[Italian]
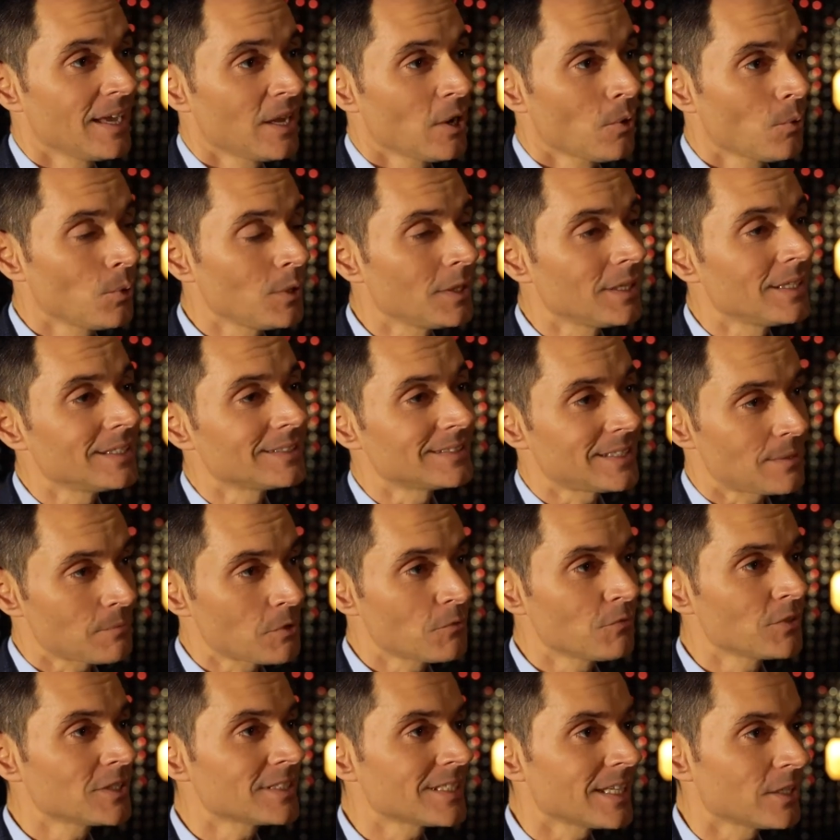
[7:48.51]
Quindi stiamo
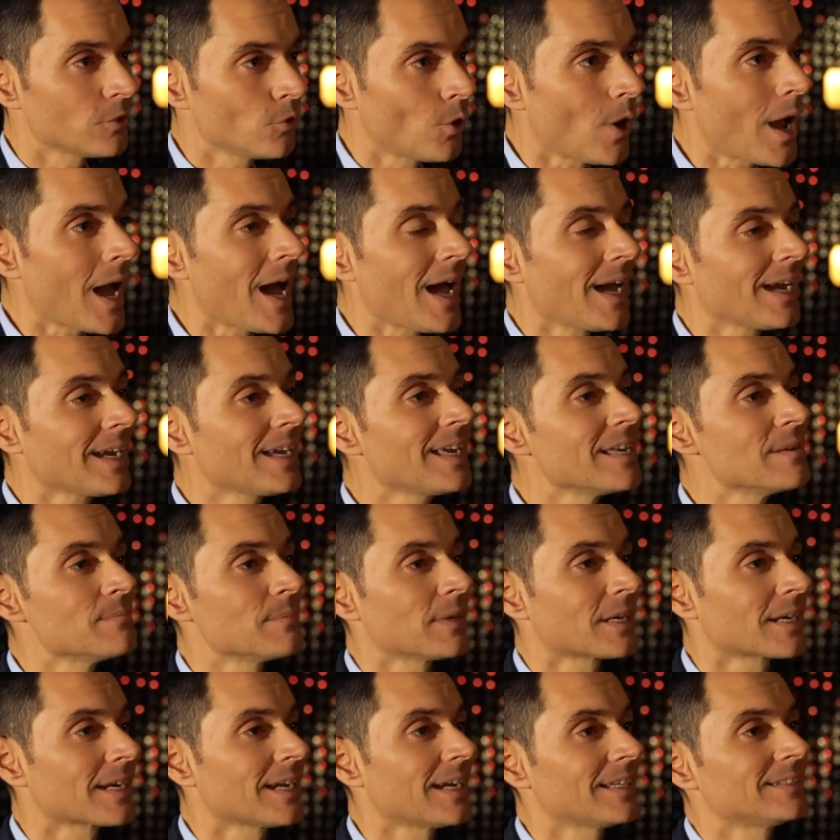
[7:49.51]
investendo anche in
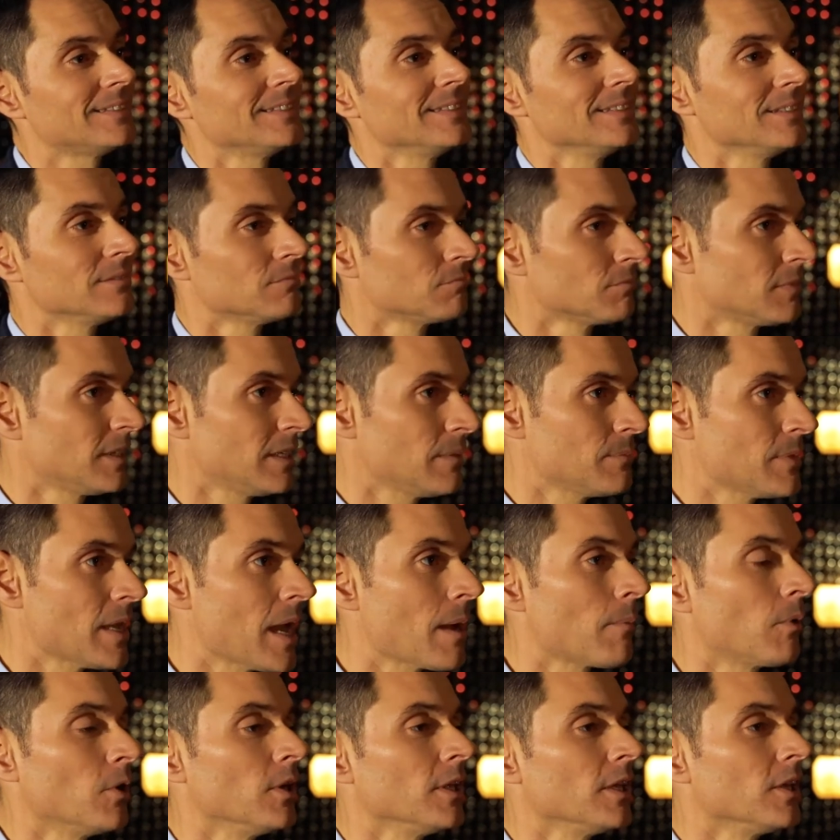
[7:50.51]
mercati,
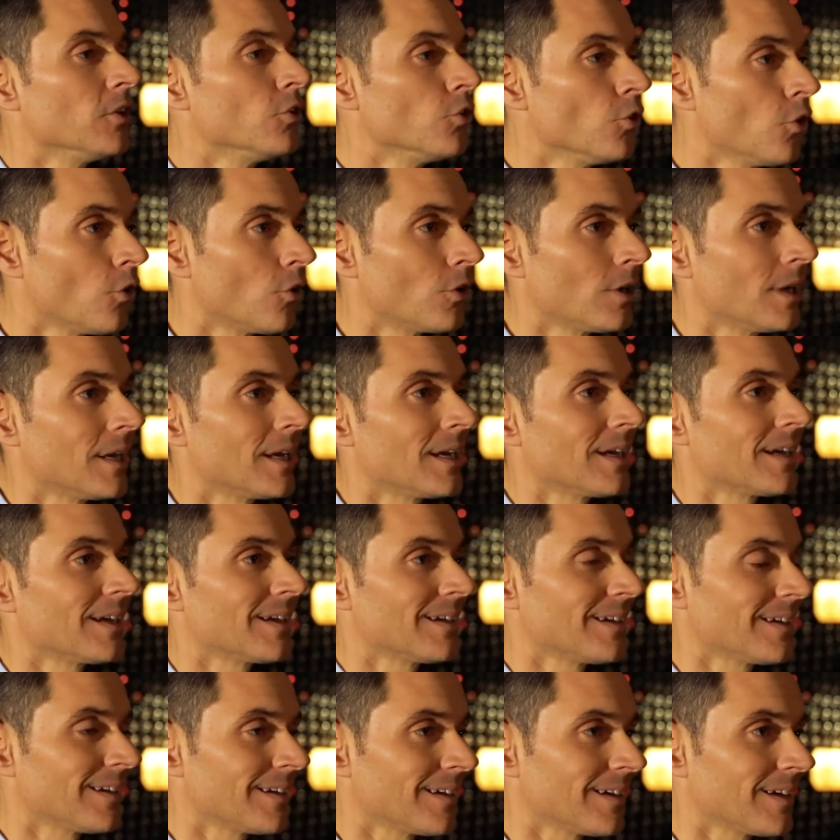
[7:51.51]
chiamiamoli, non
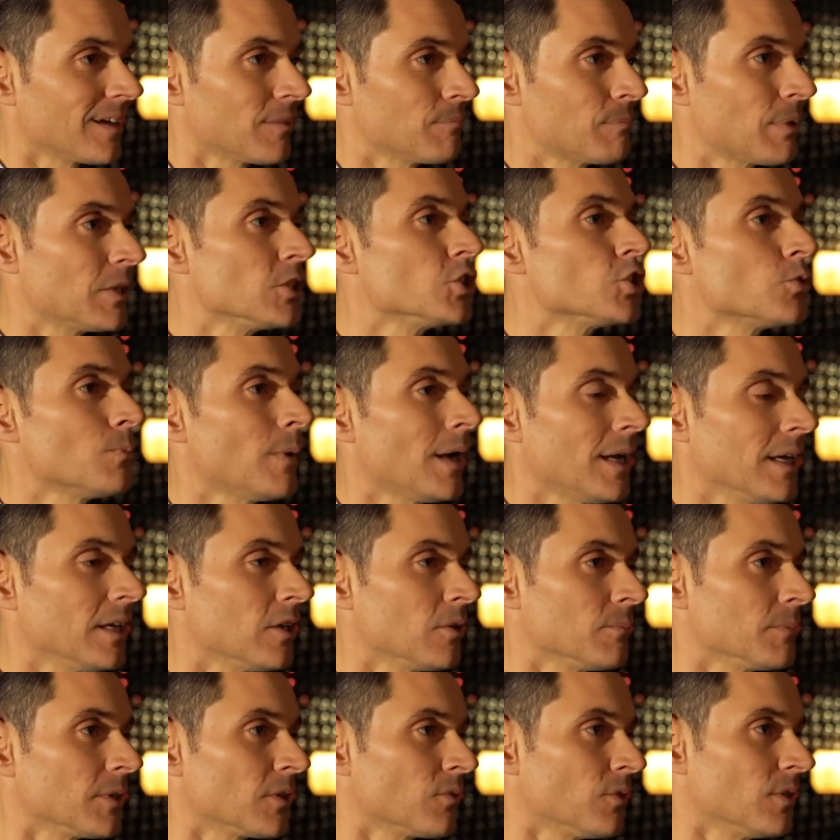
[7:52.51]
eh, principali
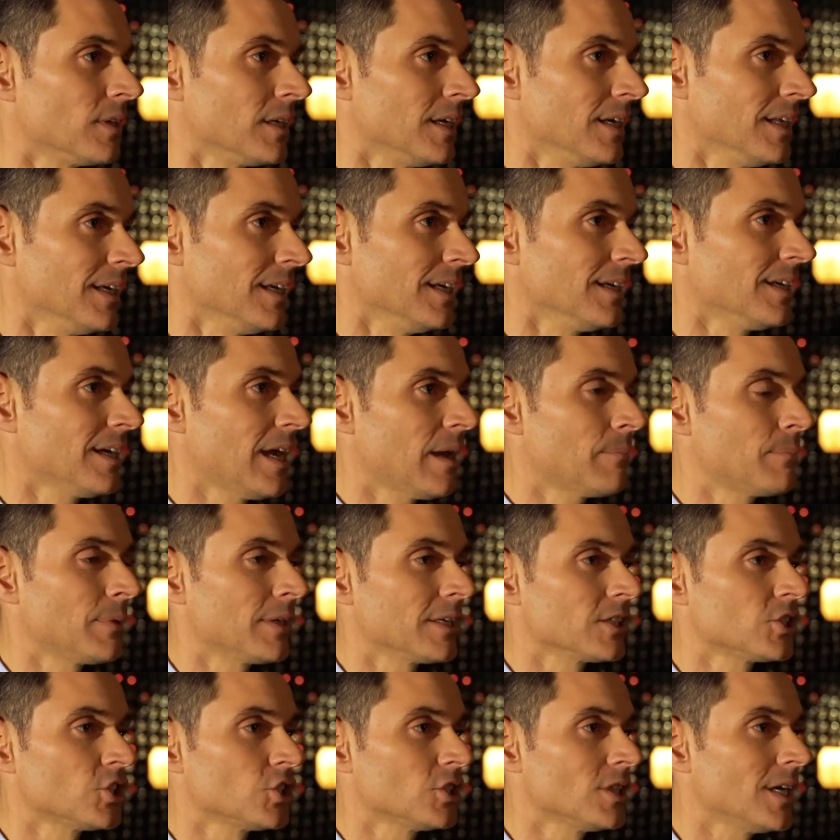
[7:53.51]
come quelli
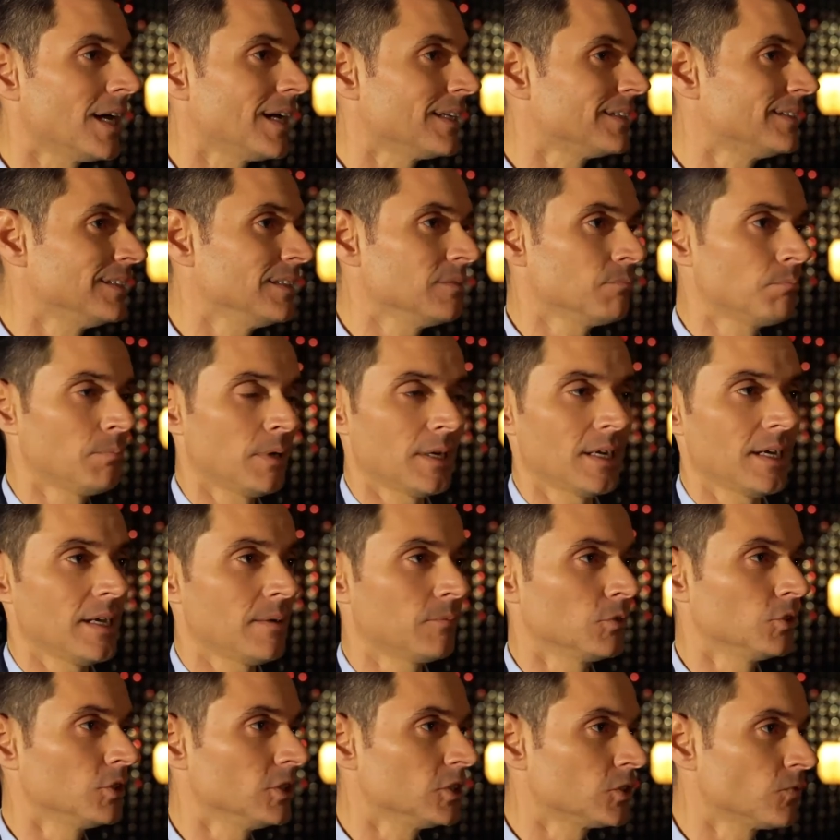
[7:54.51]
appena citati,
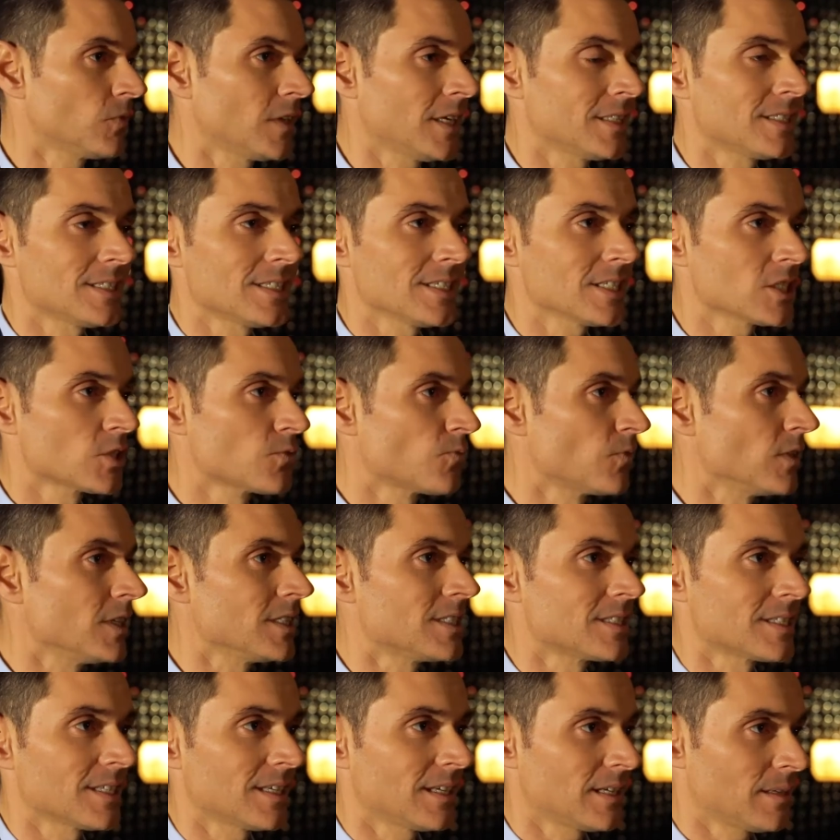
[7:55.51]
parliamo di Svezia,
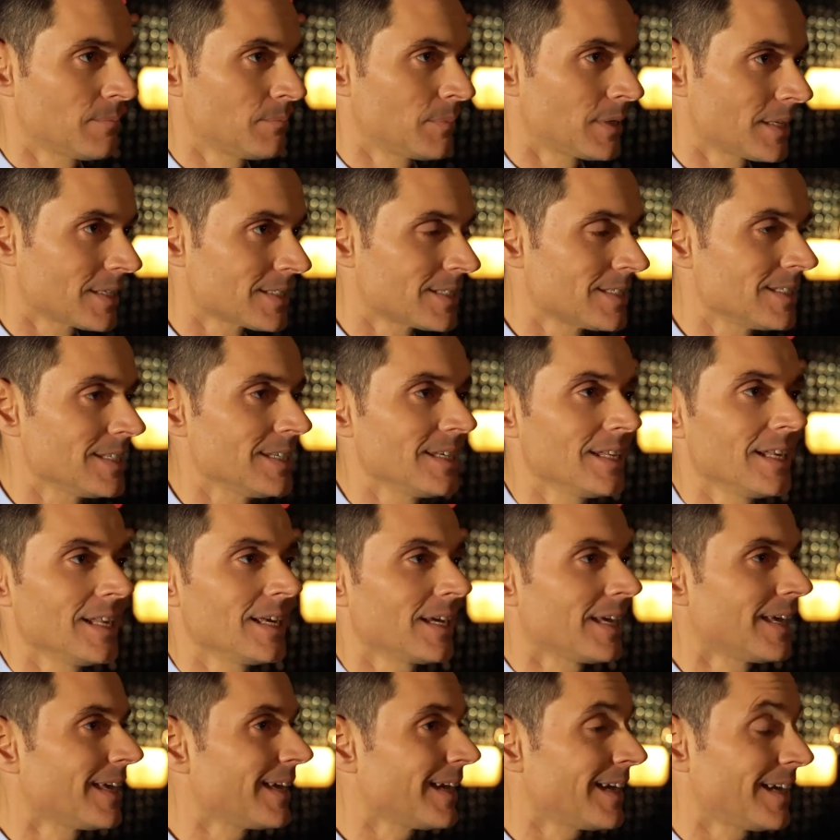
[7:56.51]
Svizzera, Brasile,
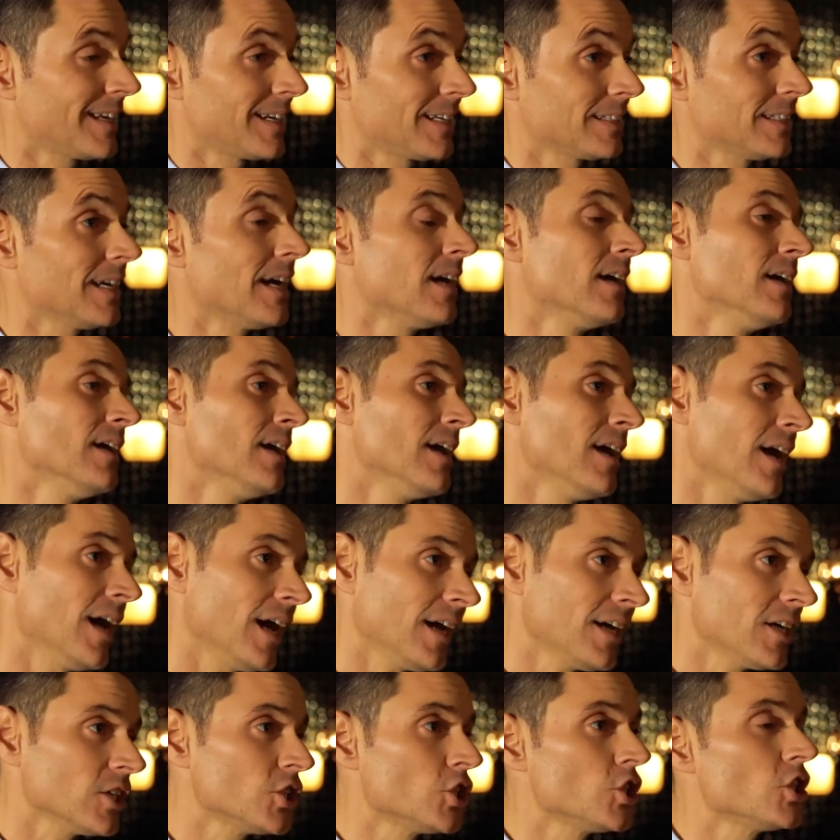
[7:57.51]
Canada,
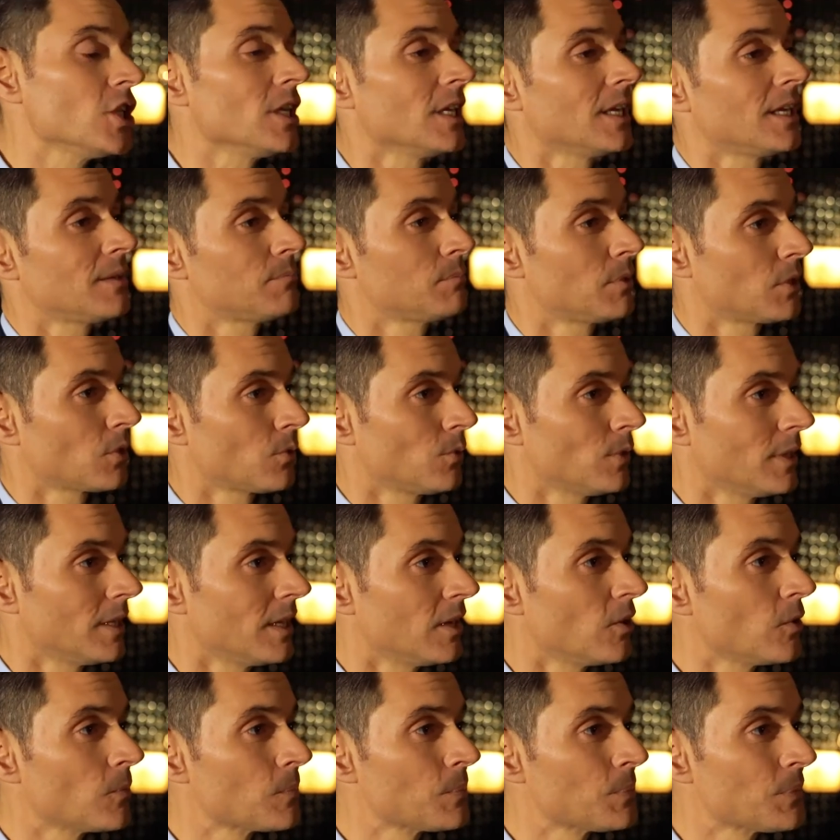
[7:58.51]
anche Cina per
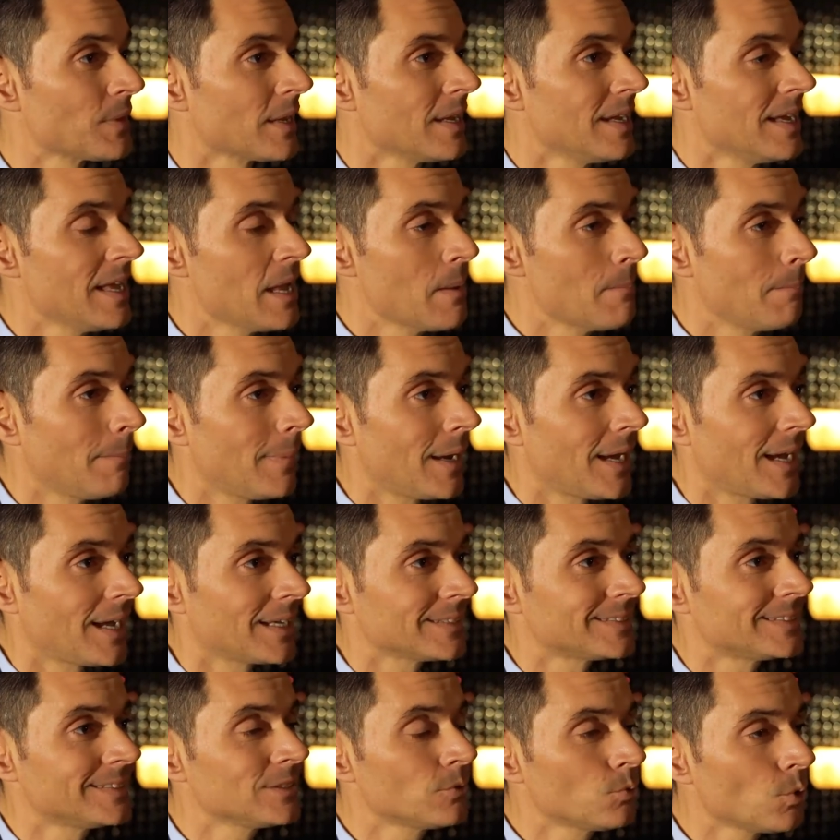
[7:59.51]
quello, ma
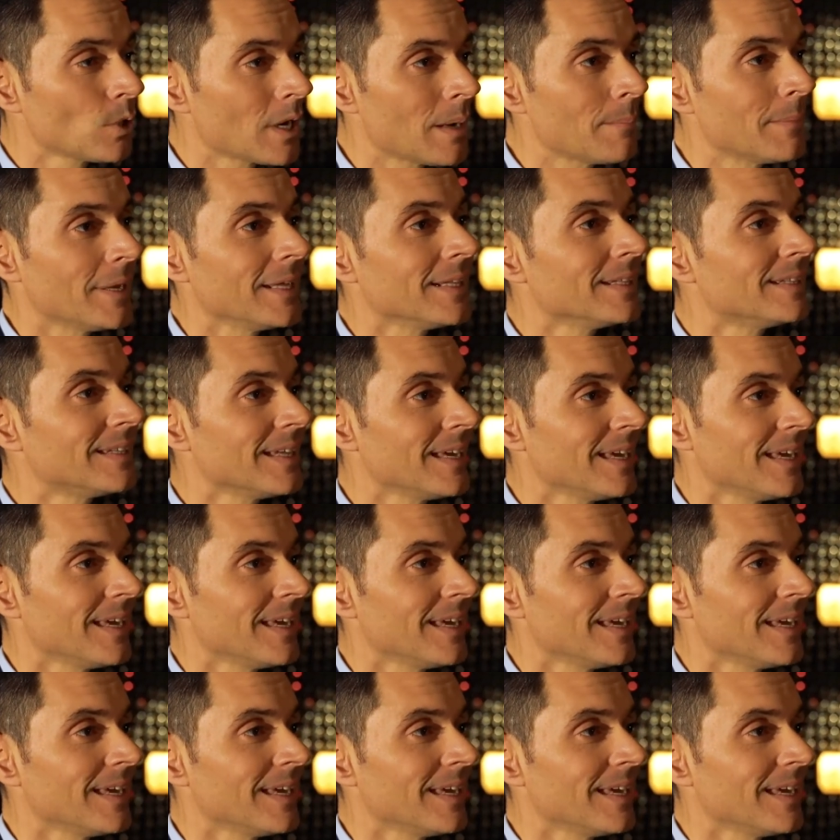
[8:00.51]
sicuramente